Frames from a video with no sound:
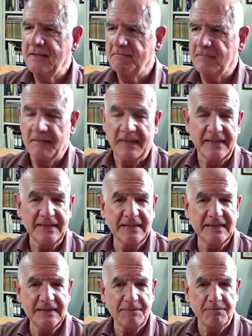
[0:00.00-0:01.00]

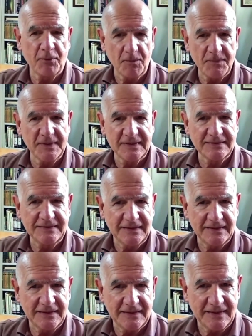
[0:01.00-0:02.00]
Barbaridades propias
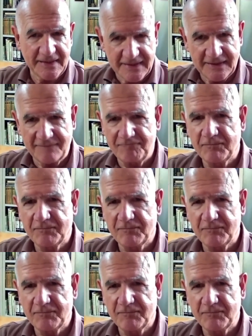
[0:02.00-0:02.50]
de la edad,